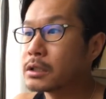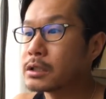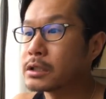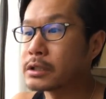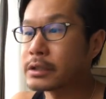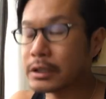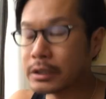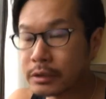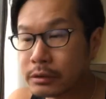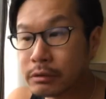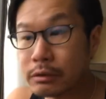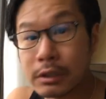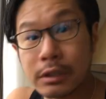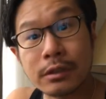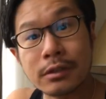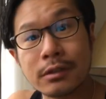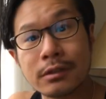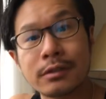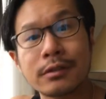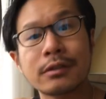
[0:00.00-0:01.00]
しっかりと
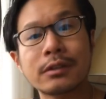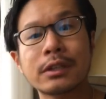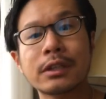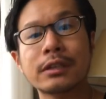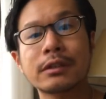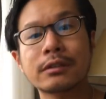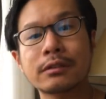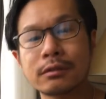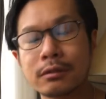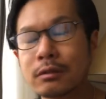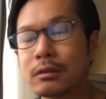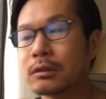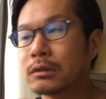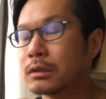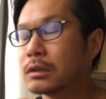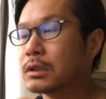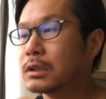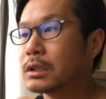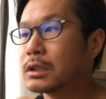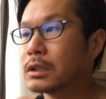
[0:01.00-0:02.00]
ね進んでいく
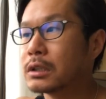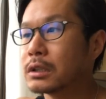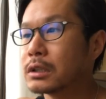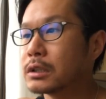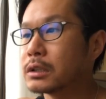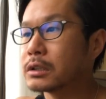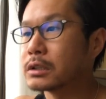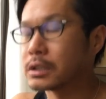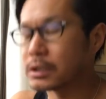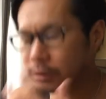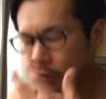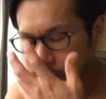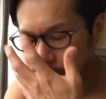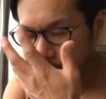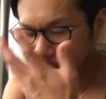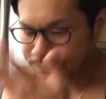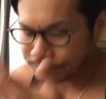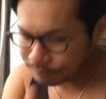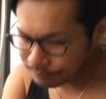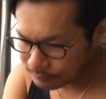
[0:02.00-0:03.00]
とちゃんと
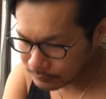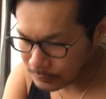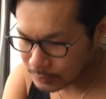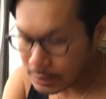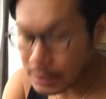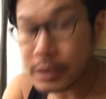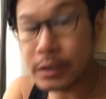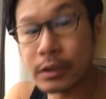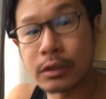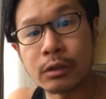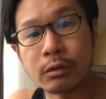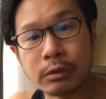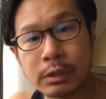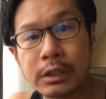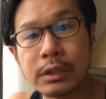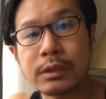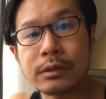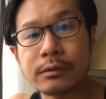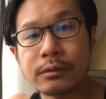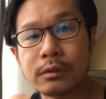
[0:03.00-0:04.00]
謙虚
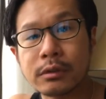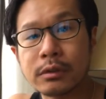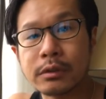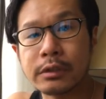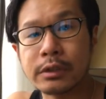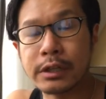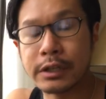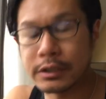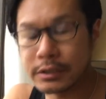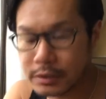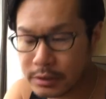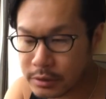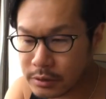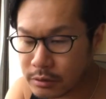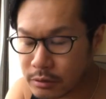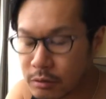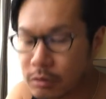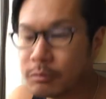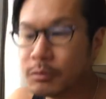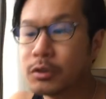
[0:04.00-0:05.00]
に礼
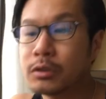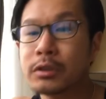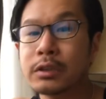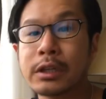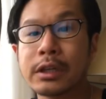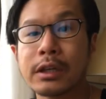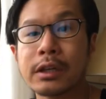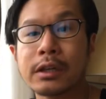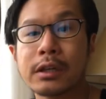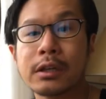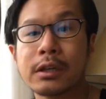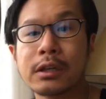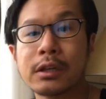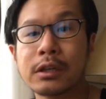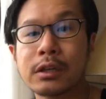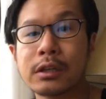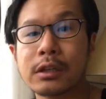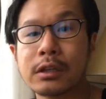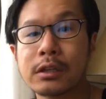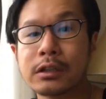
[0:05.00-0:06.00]
節を持って
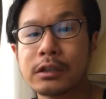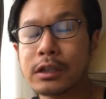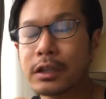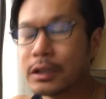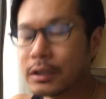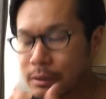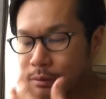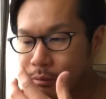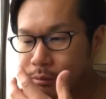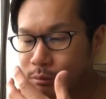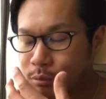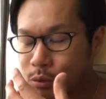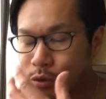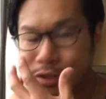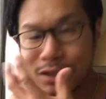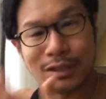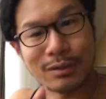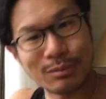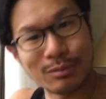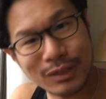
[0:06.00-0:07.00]
で
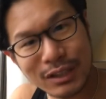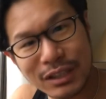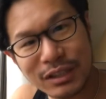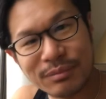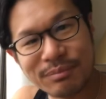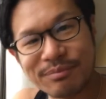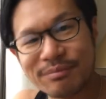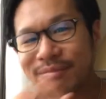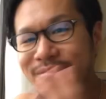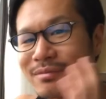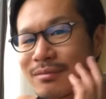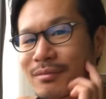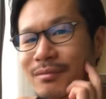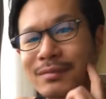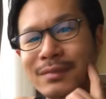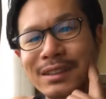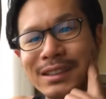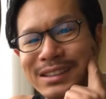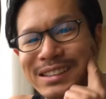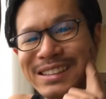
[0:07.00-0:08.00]
ポジに
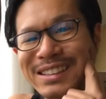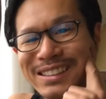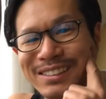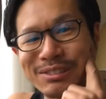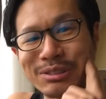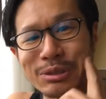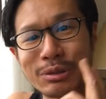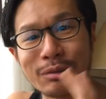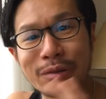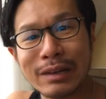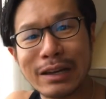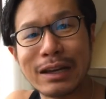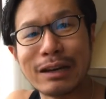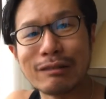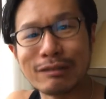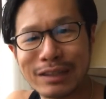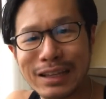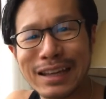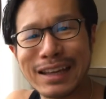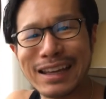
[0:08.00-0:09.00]
ニコニコ笑
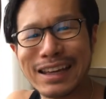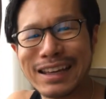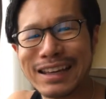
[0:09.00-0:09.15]
顔で